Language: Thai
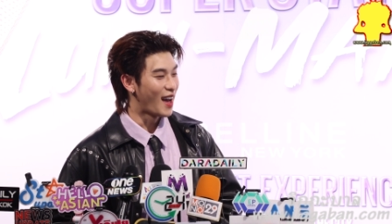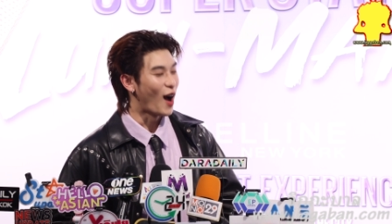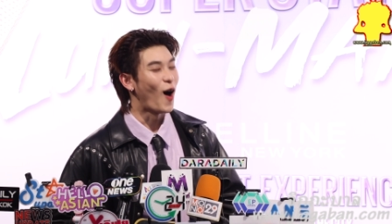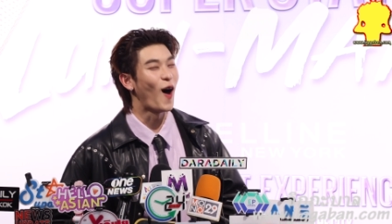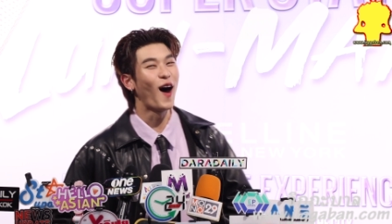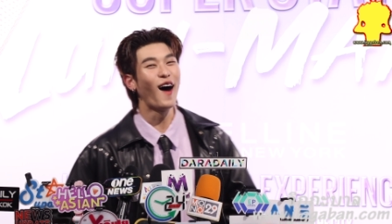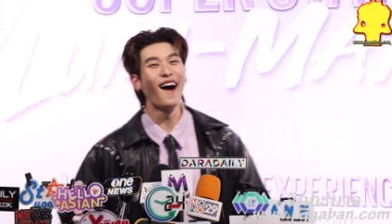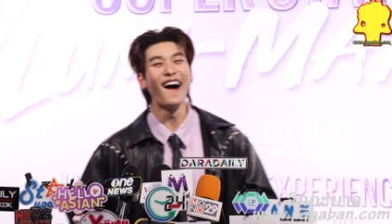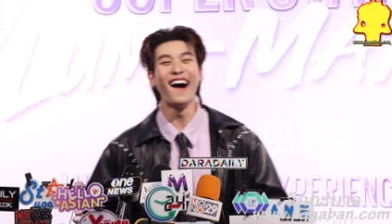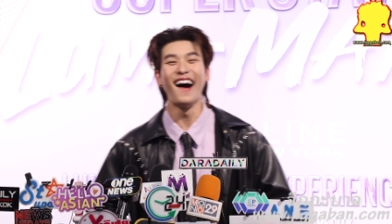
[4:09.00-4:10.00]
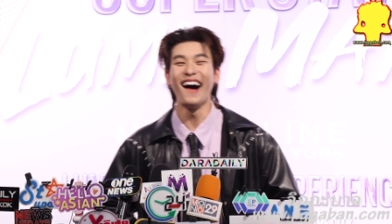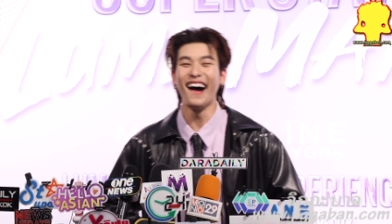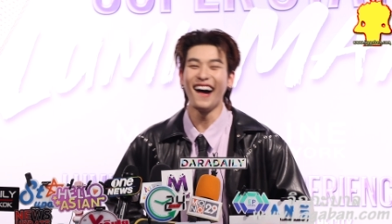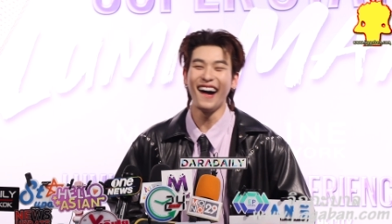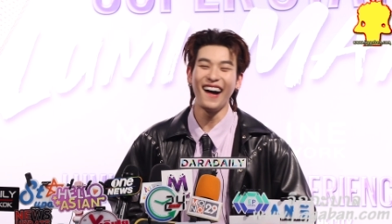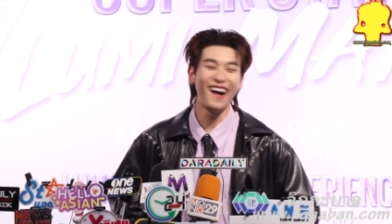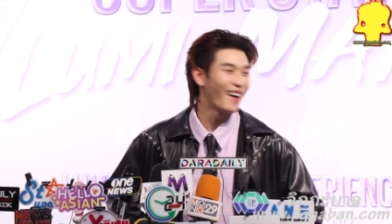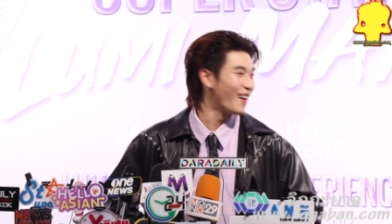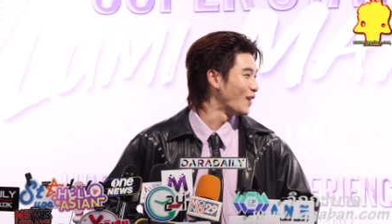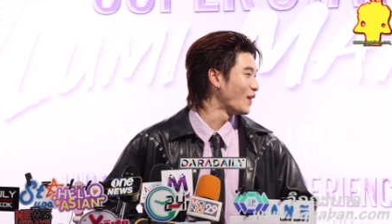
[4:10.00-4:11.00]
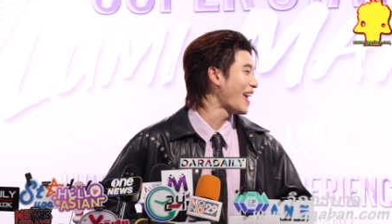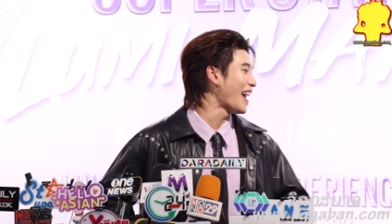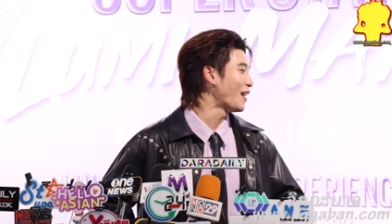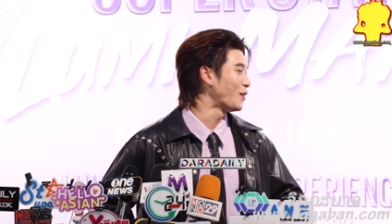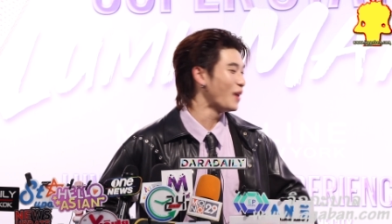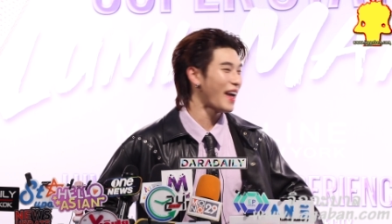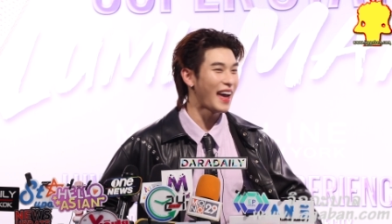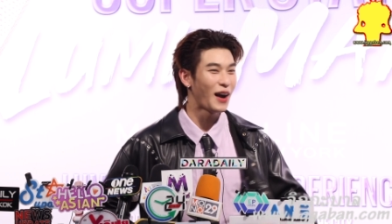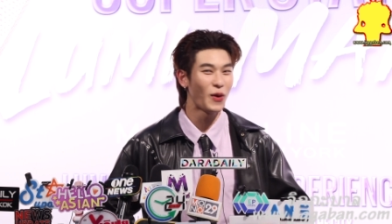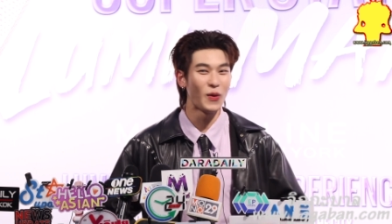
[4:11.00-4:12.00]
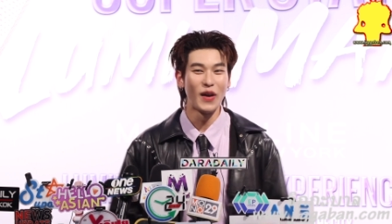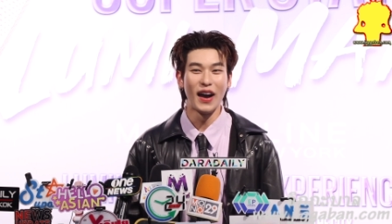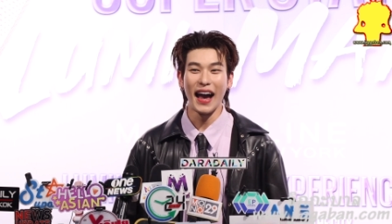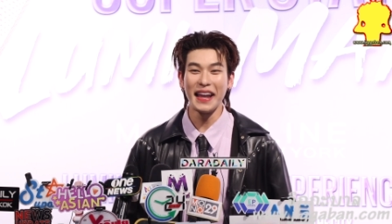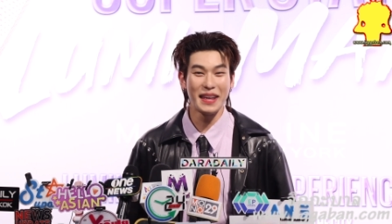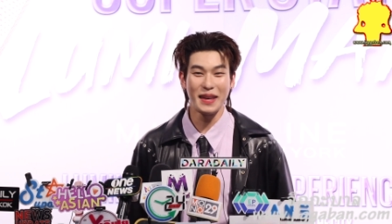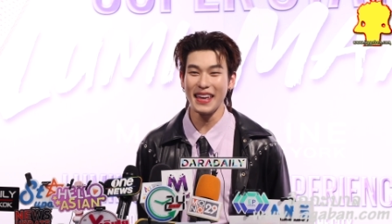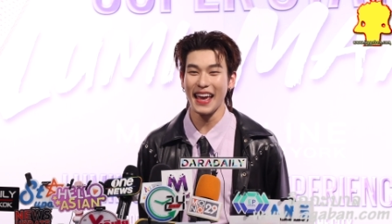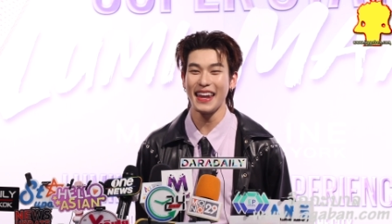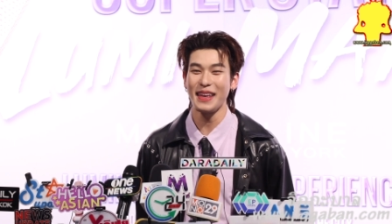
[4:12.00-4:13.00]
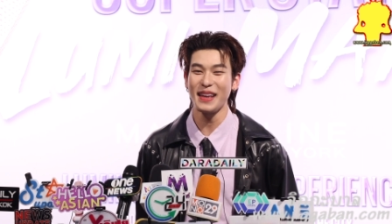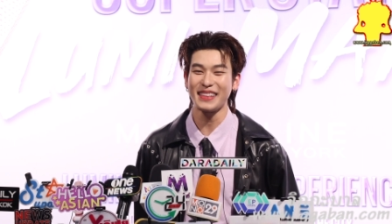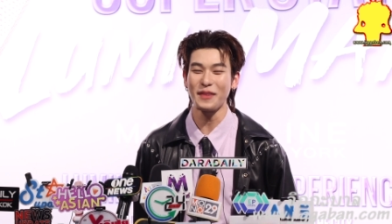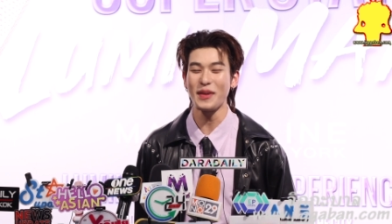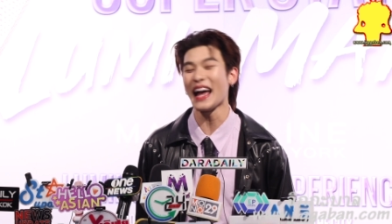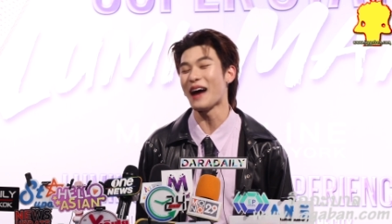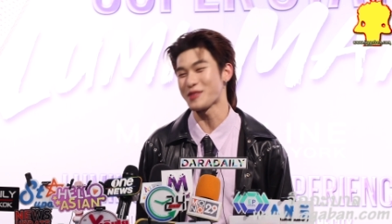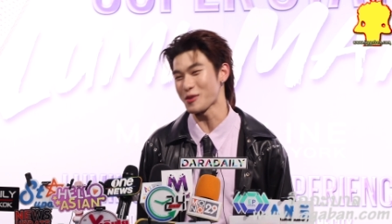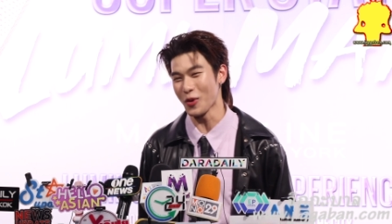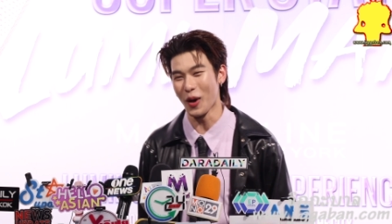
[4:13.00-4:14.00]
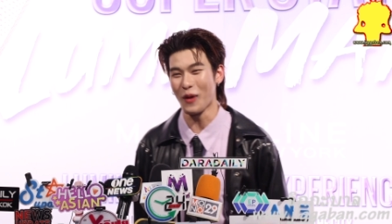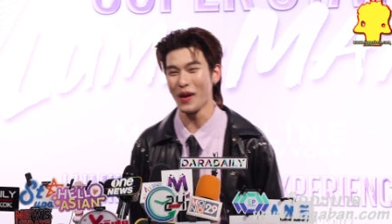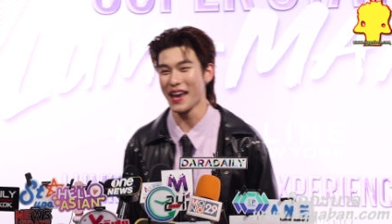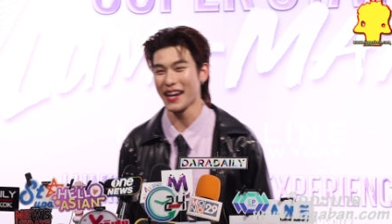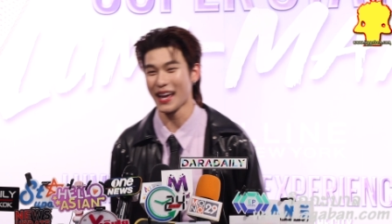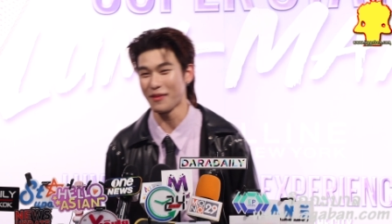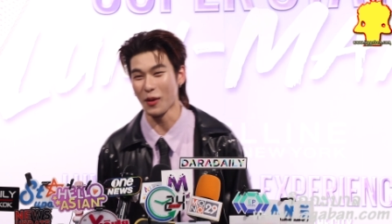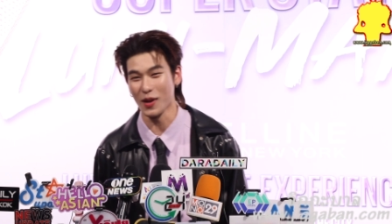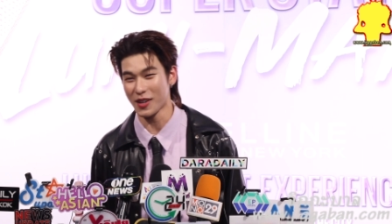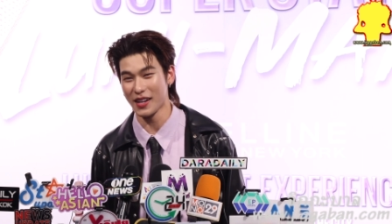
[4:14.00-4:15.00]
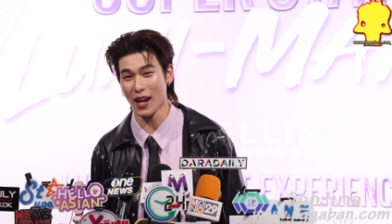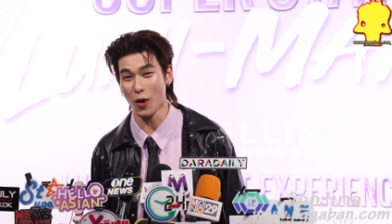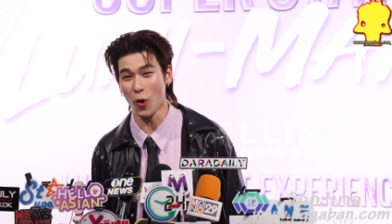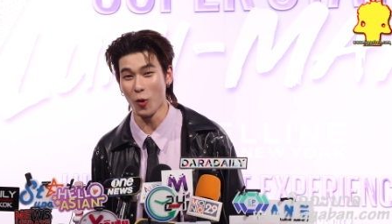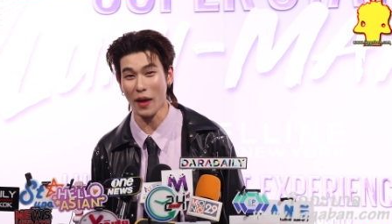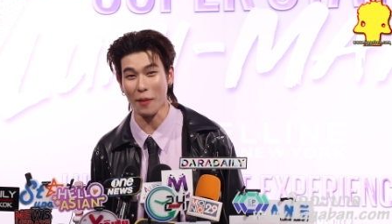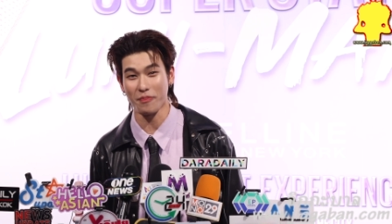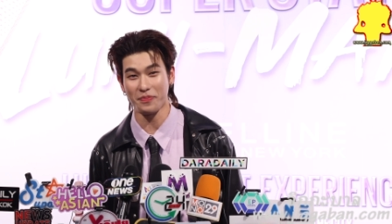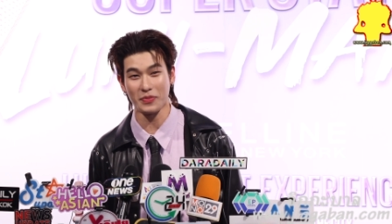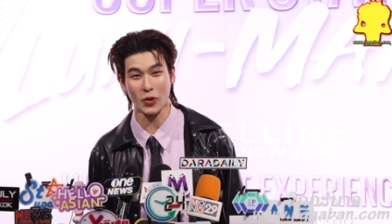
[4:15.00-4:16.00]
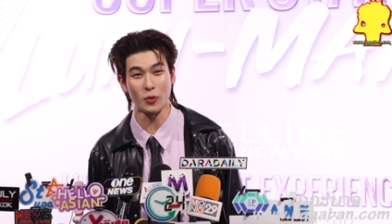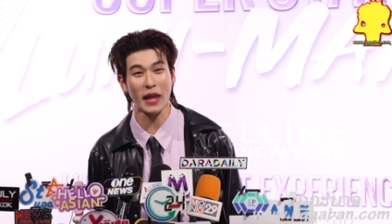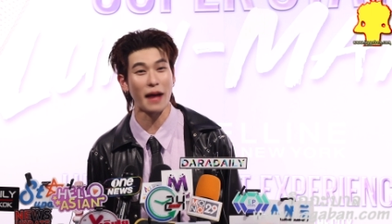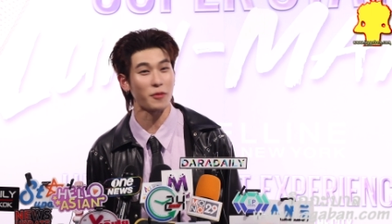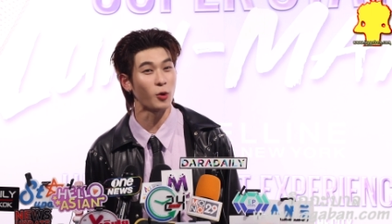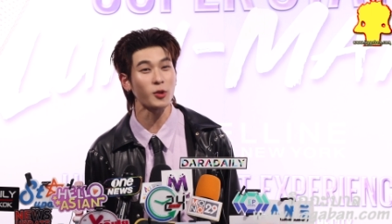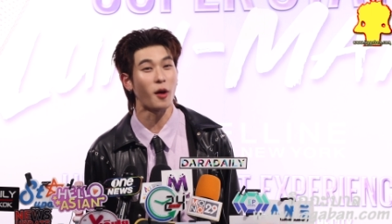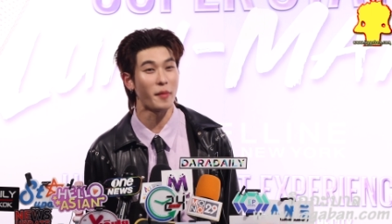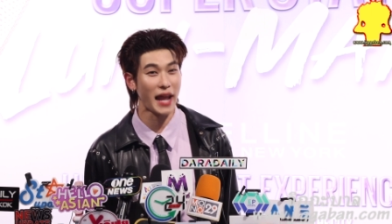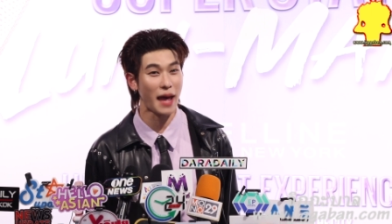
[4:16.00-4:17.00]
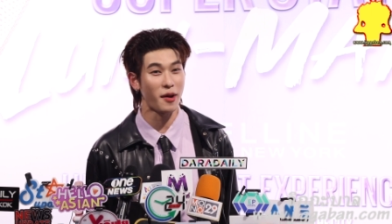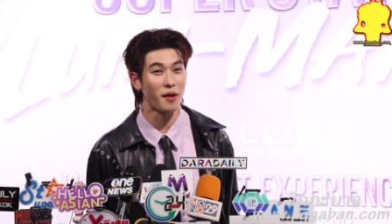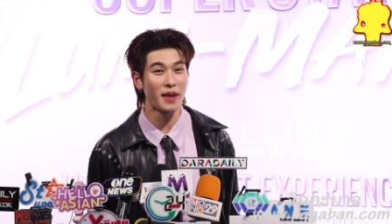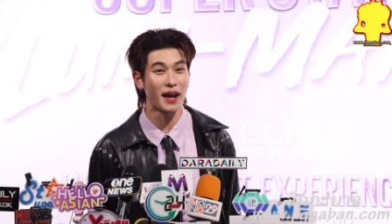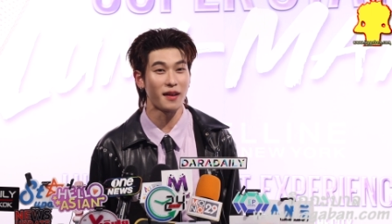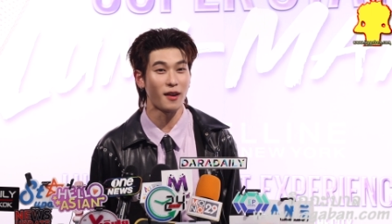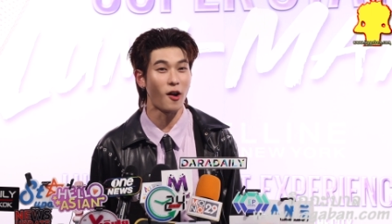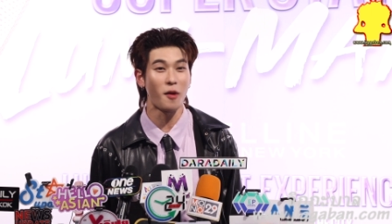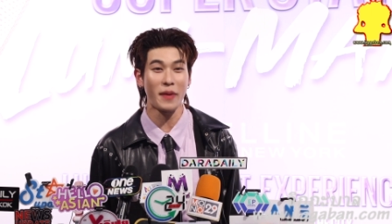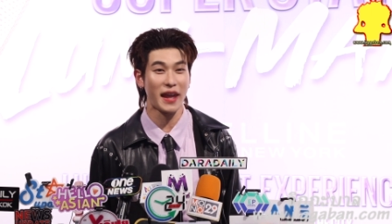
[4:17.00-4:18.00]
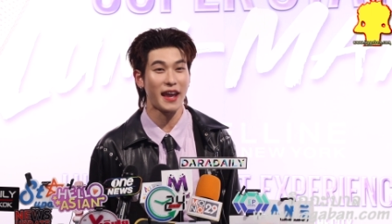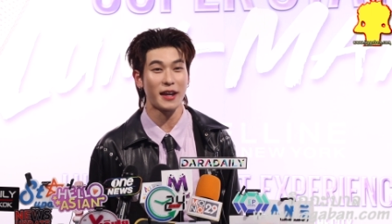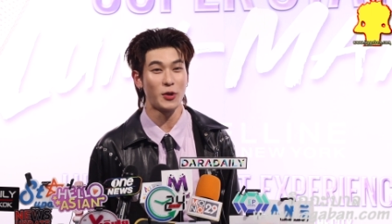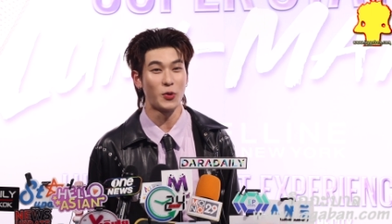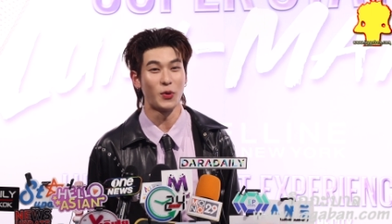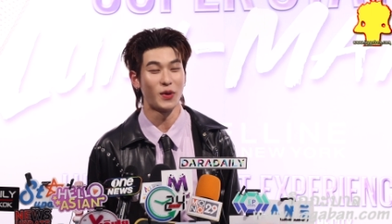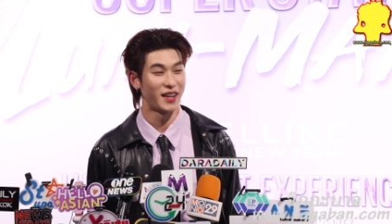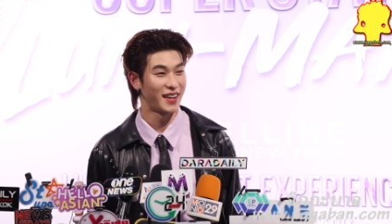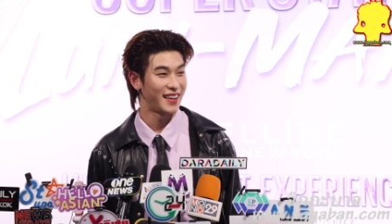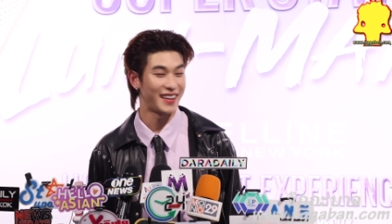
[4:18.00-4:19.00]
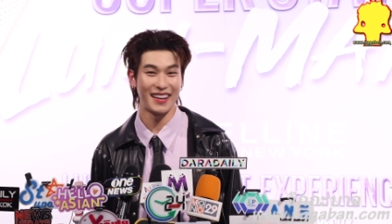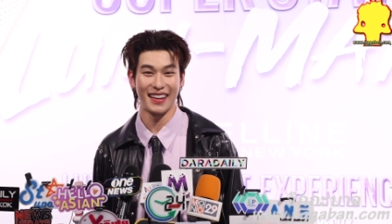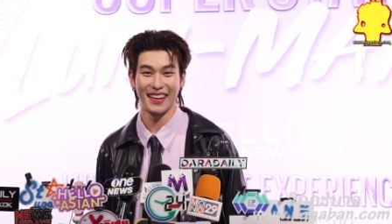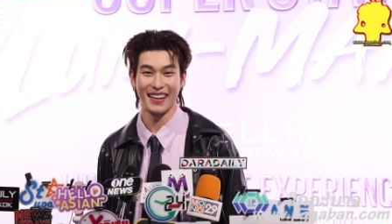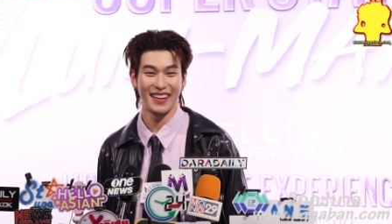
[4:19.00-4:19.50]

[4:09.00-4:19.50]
อ๋อ รู้แล้ว รู้แล้ว อันนี้ อันนี้ต้องไปถามเจ้าตัวเขาเองนะครับ แต่ว่าตอนนี้เขาคงแบบคงถามคงตอบไม่ได้เพราะเขากำลังร้องเพลงกันอยู่เออ